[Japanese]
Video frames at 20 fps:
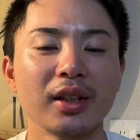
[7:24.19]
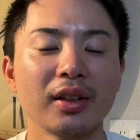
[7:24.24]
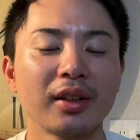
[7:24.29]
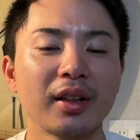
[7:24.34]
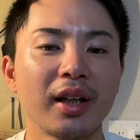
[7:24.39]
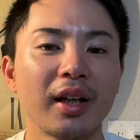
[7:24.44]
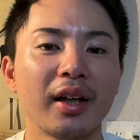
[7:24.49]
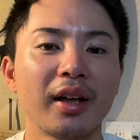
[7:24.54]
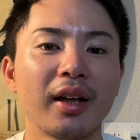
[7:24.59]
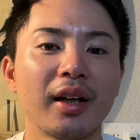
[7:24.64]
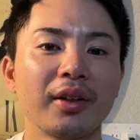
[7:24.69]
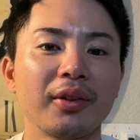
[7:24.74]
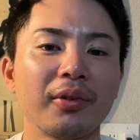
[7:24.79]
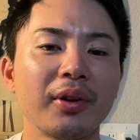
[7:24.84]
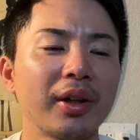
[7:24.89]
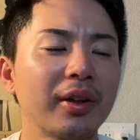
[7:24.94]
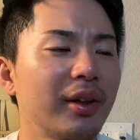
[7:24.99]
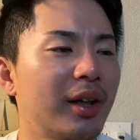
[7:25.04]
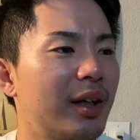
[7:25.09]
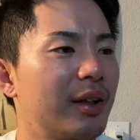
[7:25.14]
で、えー、4
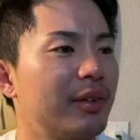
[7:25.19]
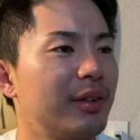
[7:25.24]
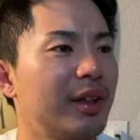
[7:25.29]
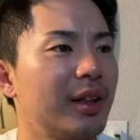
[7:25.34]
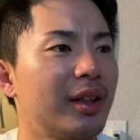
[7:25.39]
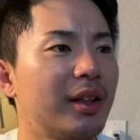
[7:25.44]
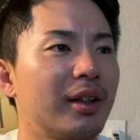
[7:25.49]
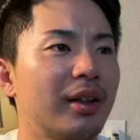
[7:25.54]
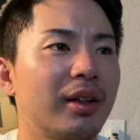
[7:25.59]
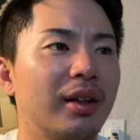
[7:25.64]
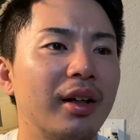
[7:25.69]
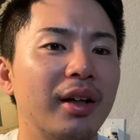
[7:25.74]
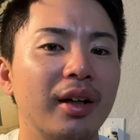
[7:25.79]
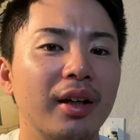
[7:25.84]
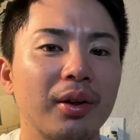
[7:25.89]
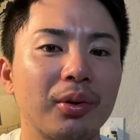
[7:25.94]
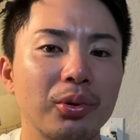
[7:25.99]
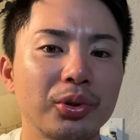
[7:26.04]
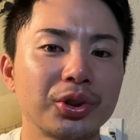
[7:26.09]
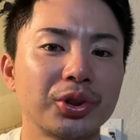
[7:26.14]
年の春に、
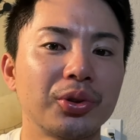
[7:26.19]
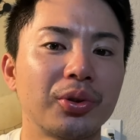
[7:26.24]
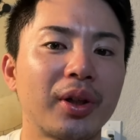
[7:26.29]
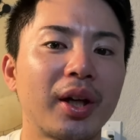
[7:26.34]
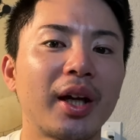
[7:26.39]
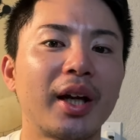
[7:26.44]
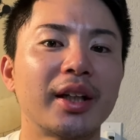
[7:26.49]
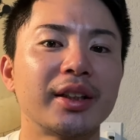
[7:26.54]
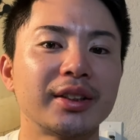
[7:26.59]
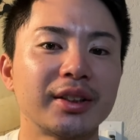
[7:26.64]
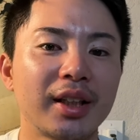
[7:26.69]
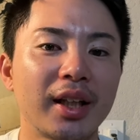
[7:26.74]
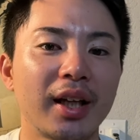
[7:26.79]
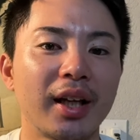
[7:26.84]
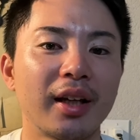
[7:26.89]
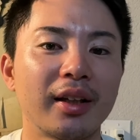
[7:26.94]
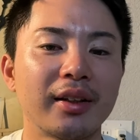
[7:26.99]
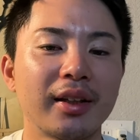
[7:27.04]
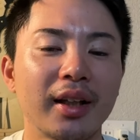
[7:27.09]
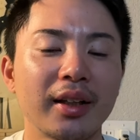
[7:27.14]
えー、腰を怪我し
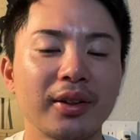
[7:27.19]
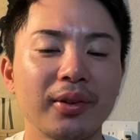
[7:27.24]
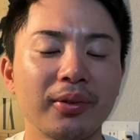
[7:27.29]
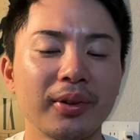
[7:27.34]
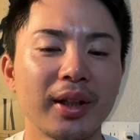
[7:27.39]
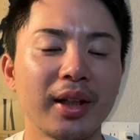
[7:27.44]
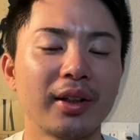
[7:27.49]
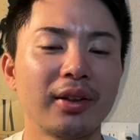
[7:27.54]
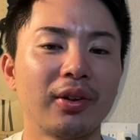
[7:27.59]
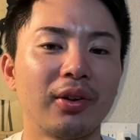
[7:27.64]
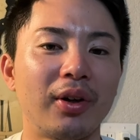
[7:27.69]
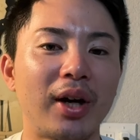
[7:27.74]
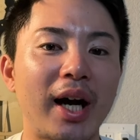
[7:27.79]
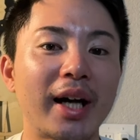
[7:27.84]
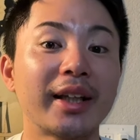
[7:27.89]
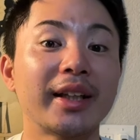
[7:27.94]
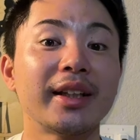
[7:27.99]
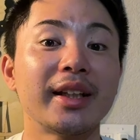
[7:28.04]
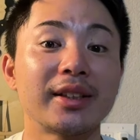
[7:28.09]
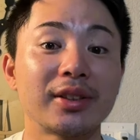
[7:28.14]
て、で、4年の
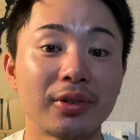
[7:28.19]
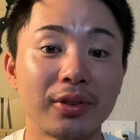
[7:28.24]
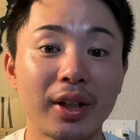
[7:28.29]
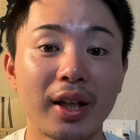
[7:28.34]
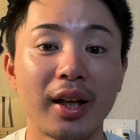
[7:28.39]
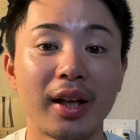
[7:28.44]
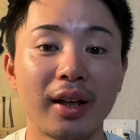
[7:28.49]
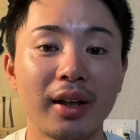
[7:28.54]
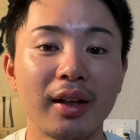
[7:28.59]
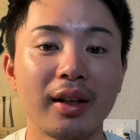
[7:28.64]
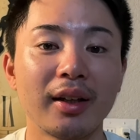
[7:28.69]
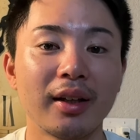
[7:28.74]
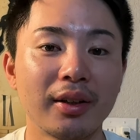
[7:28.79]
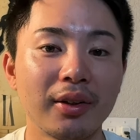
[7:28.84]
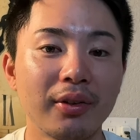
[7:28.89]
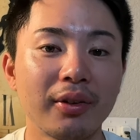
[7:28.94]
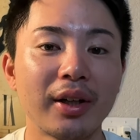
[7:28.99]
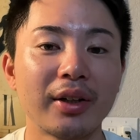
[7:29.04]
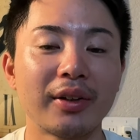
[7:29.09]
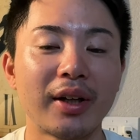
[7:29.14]
秋ですよね。えー、
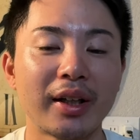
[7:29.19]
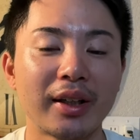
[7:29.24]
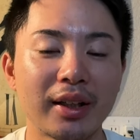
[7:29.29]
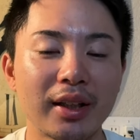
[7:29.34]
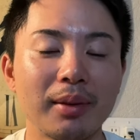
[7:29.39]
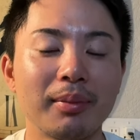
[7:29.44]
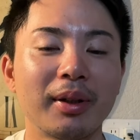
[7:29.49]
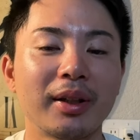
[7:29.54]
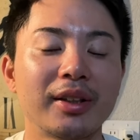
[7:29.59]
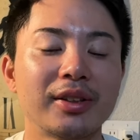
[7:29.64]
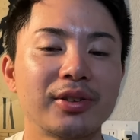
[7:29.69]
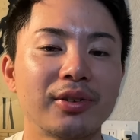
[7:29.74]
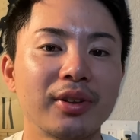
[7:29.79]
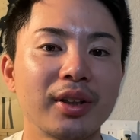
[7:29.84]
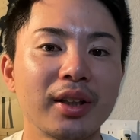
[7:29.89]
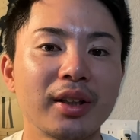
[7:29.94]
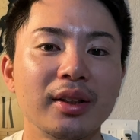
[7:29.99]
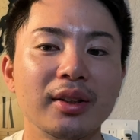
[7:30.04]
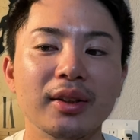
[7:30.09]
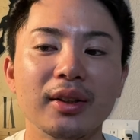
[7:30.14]
4年の秋、今ですよ
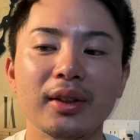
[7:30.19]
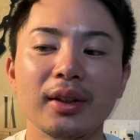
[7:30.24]
ね。